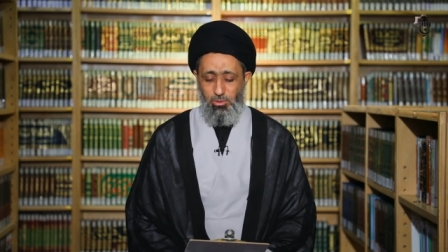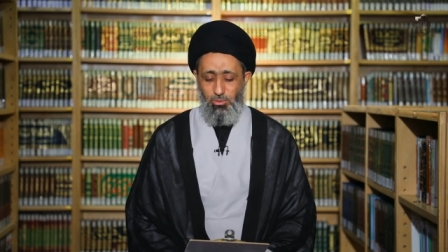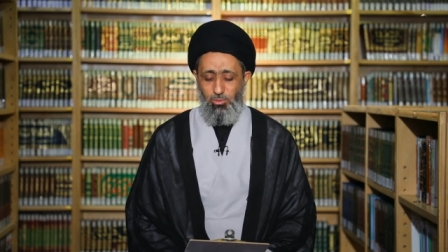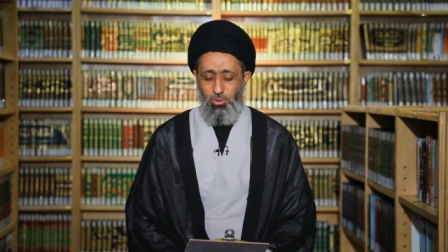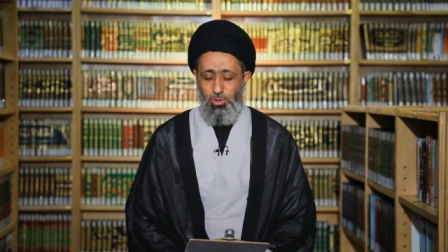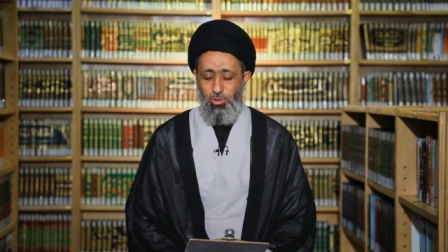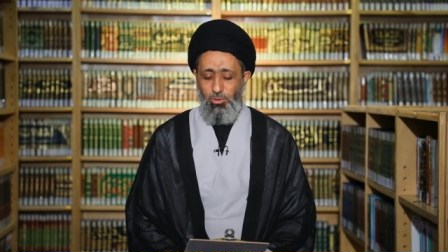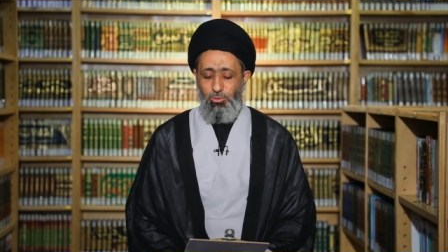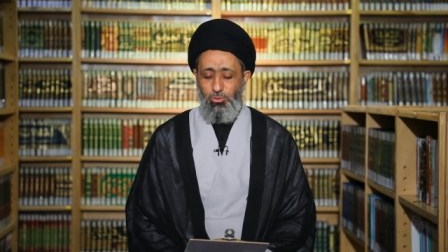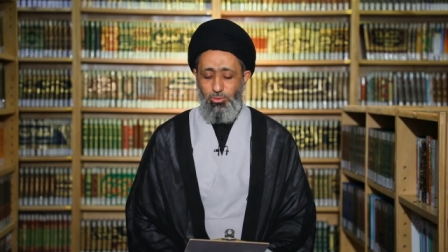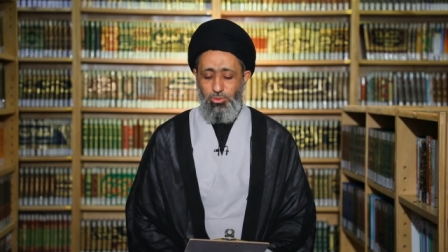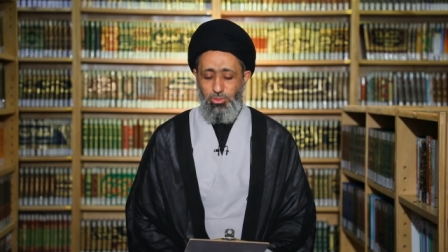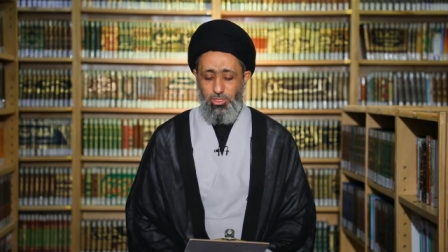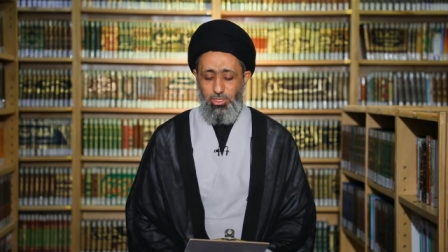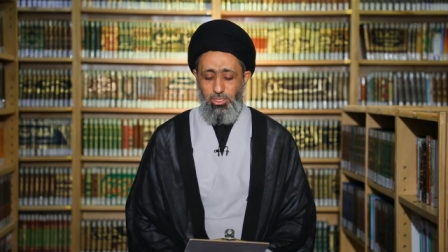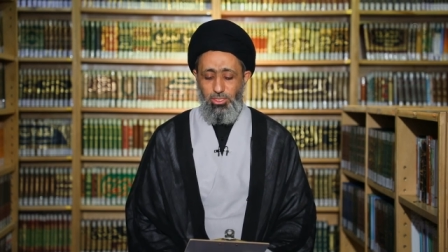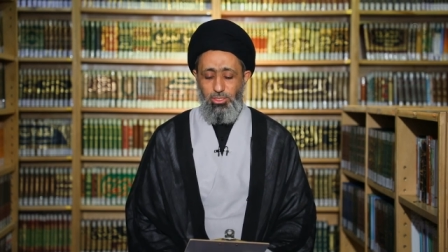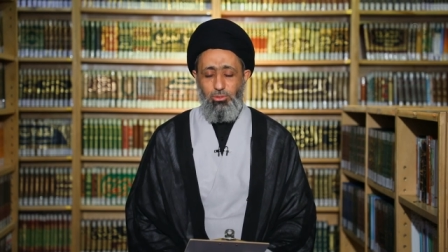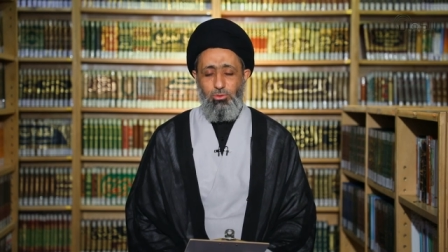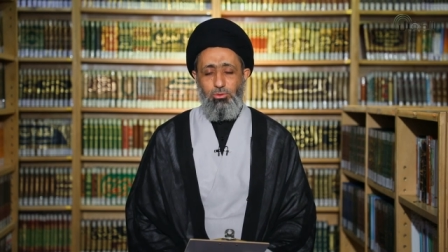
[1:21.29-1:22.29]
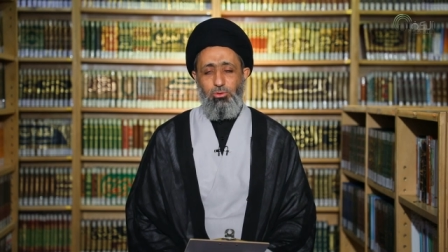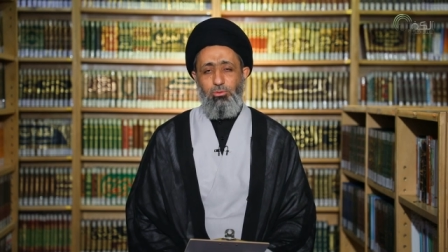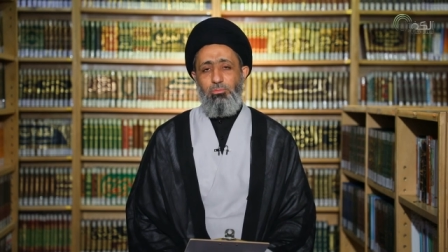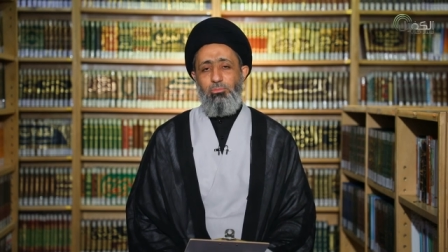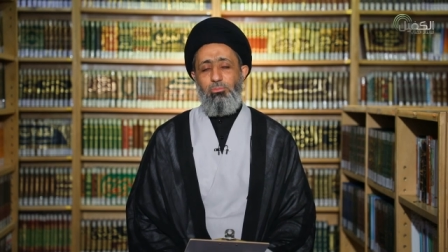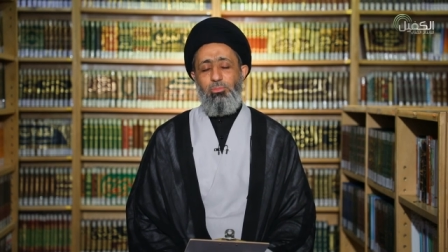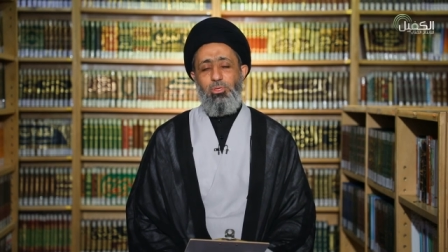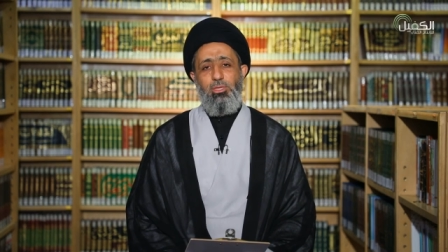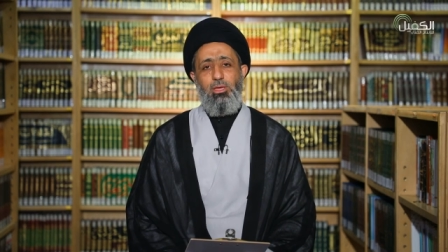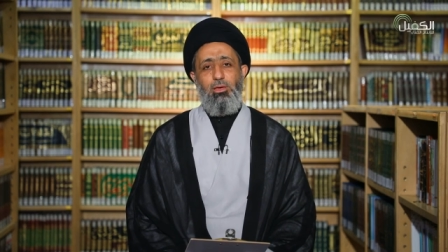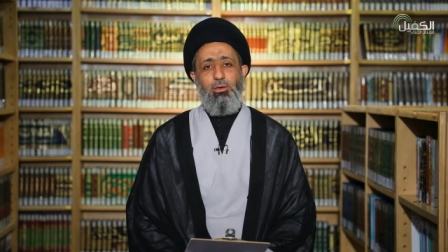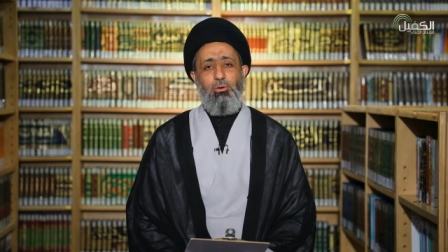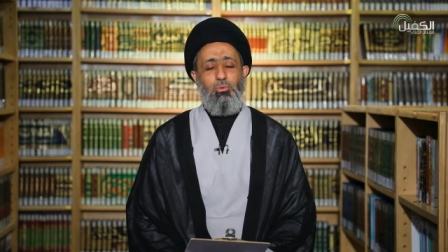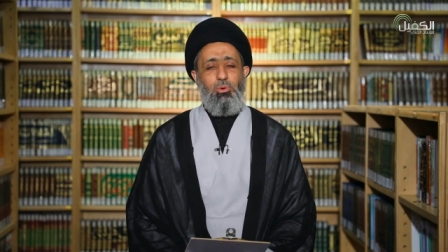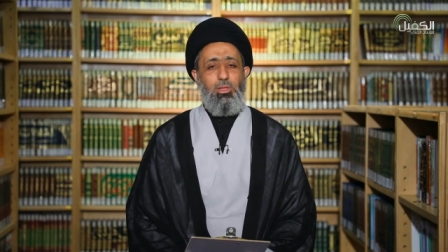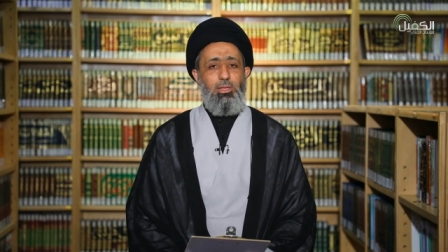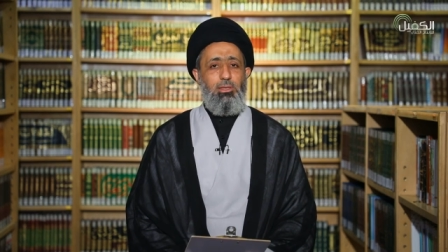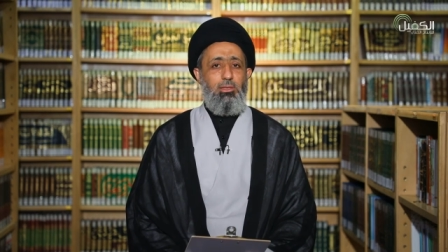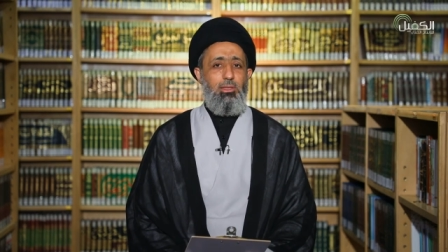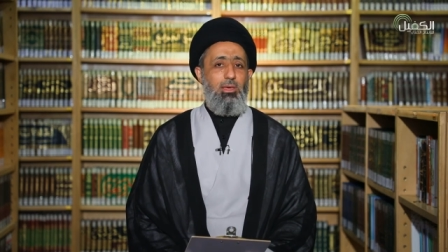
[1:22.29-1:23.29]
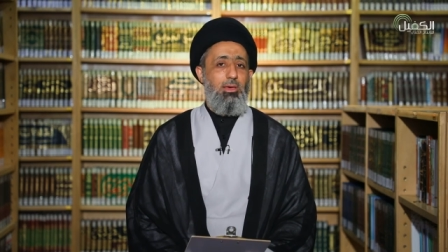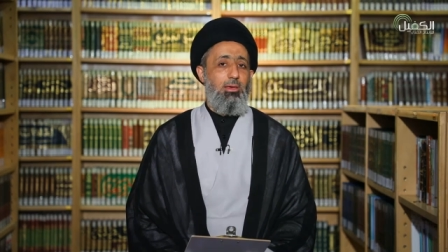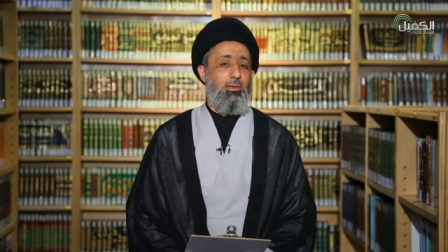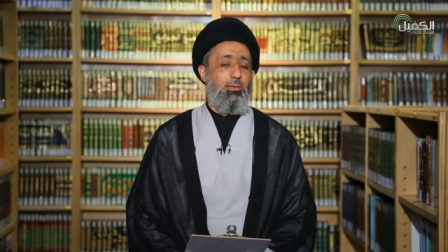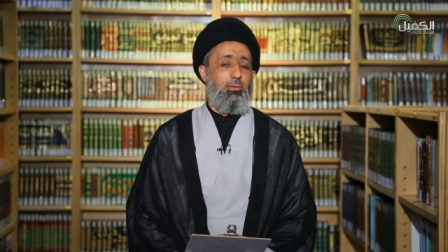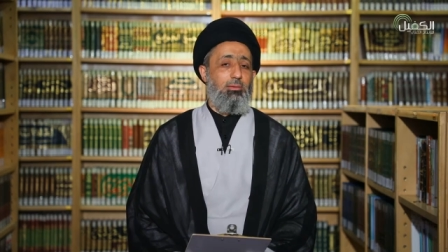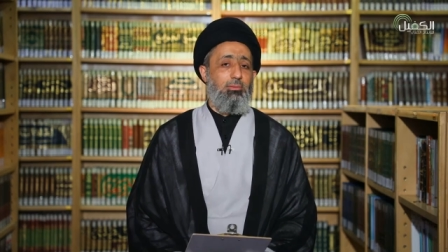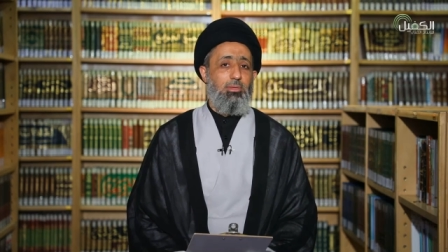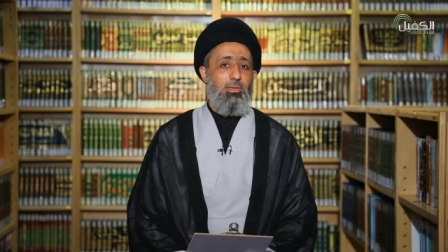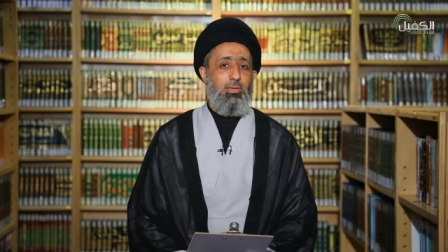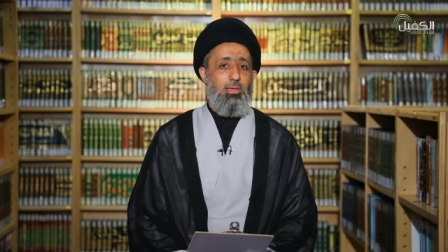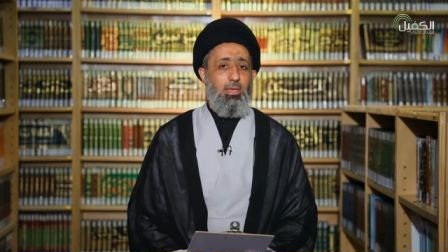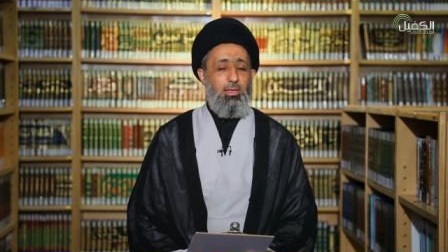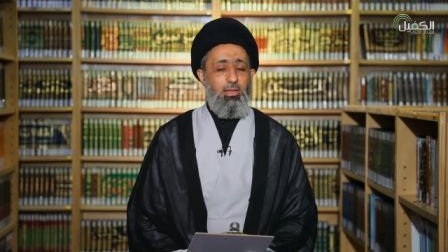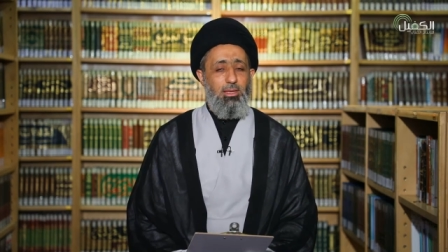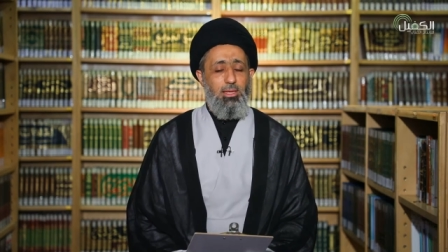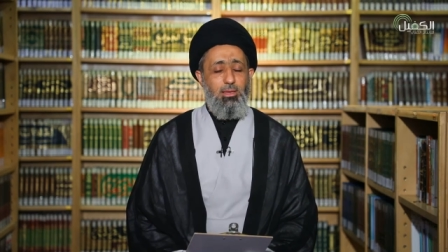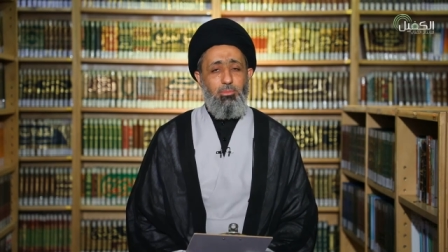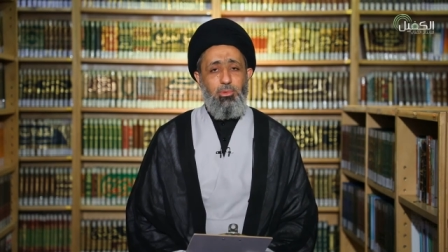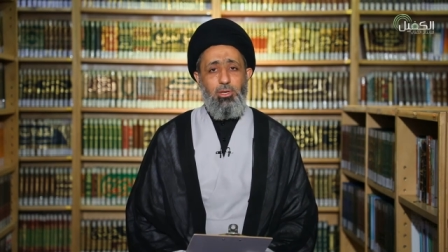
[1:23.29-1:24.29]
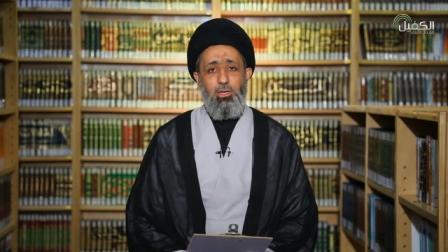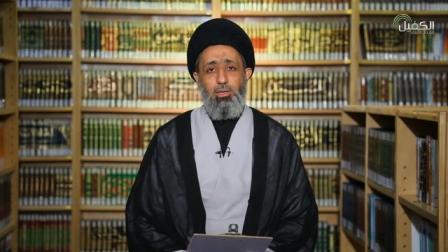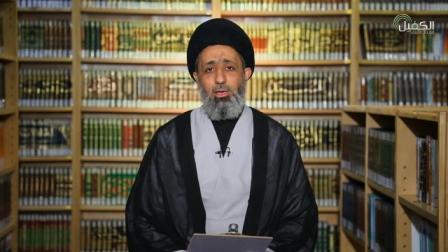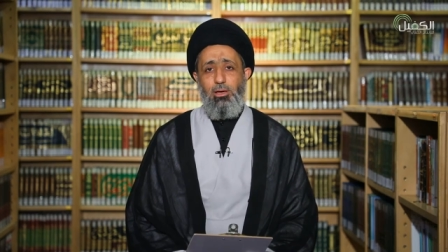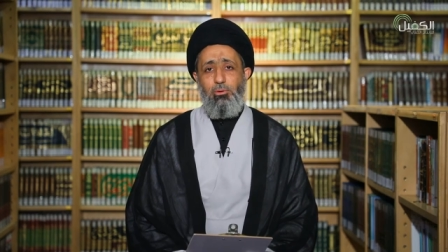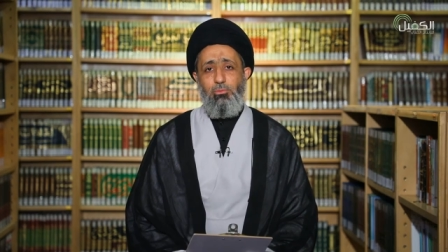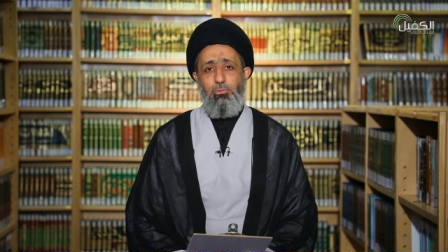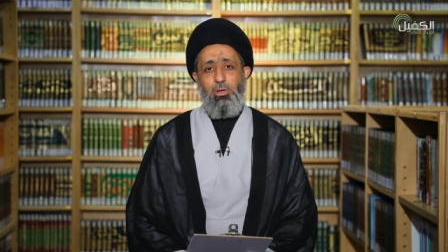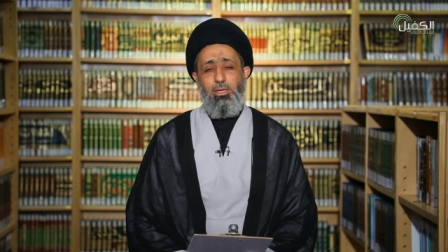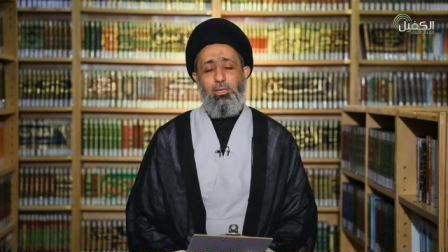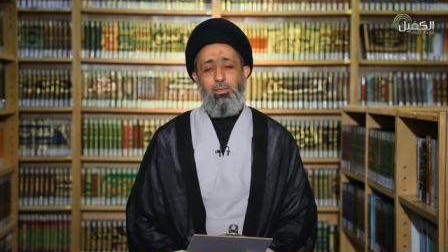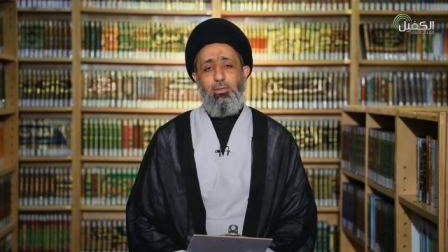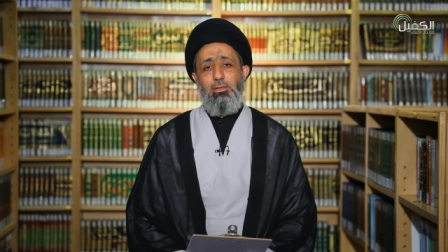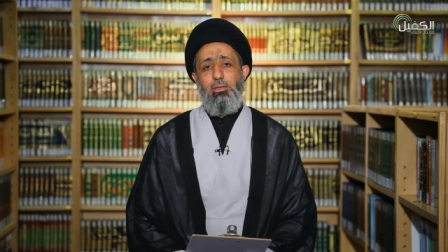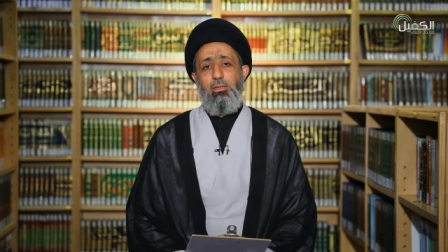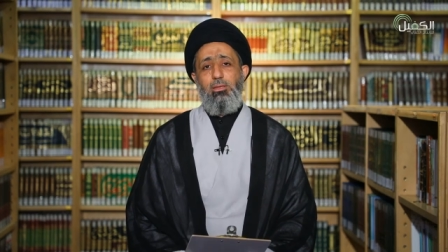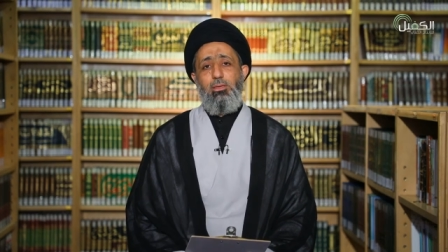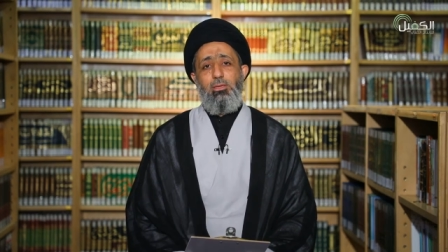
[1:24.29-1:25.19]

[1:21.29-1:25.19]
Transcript: وأوصيكم بتقوى الله الأمر الأول